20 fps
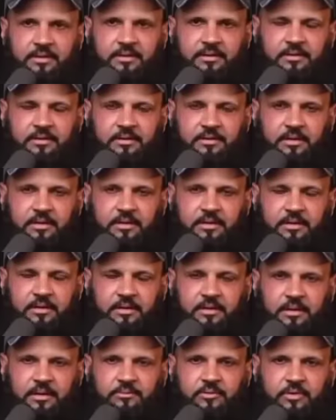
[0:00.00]
में
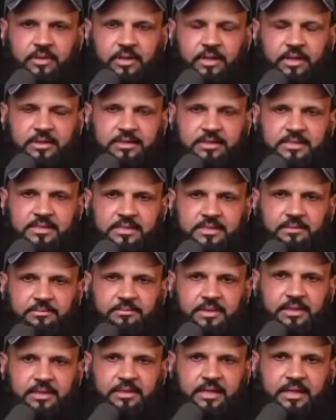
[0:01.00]
अल्हम्दुलिल्लाह दिस इज
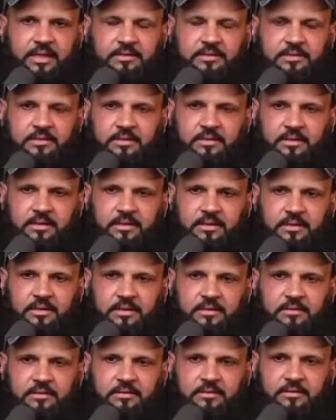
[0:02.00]
समथिंग दैट
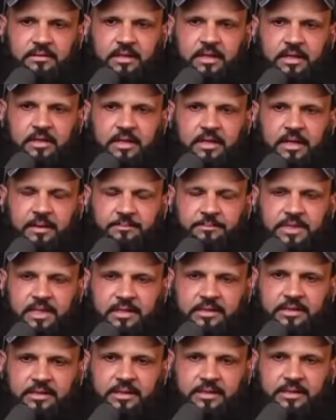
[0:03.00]
अगर आप
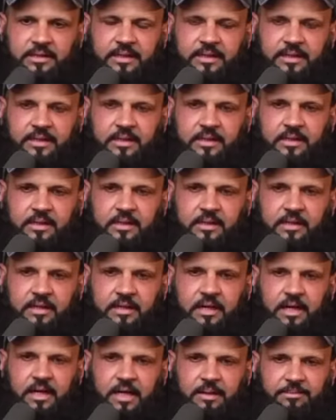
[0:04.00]
चाहते हैं कि
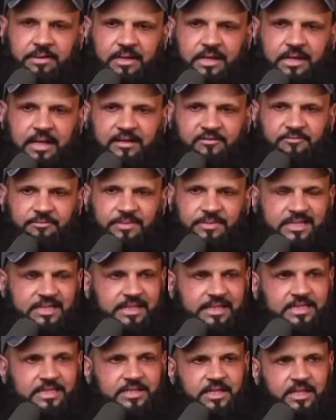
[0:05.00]
आपकी लाइफ में
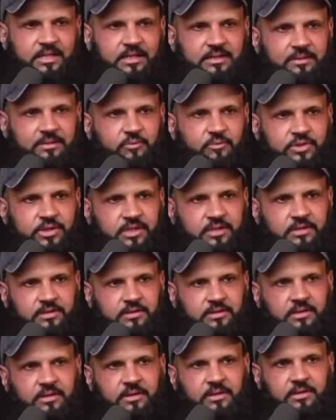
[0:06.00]
से टेंशनें ख़त्म हो जाए
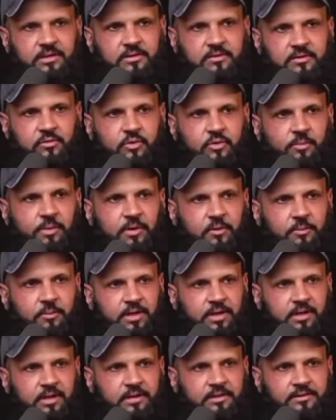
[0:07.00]
ना तो तोबा
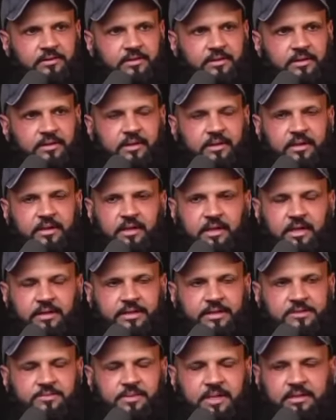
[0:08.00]
को पकड़ लें
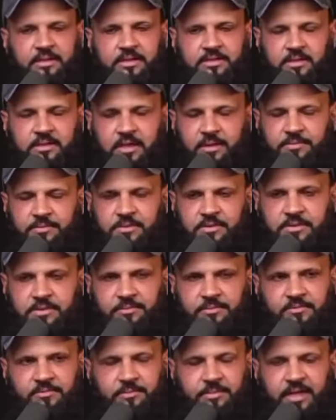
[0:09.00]
हदीस में आता है आप
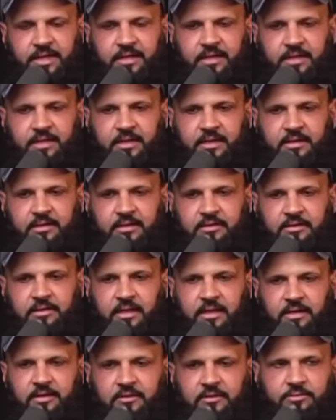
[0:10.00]
फरमाया कि
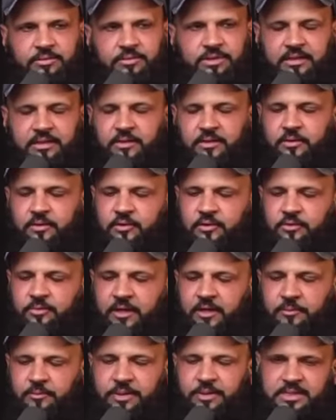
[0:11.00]
अगर तुम चाहते हो कि
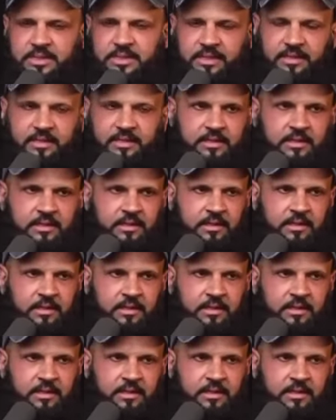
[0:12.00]
तुम्हारे ऊपर से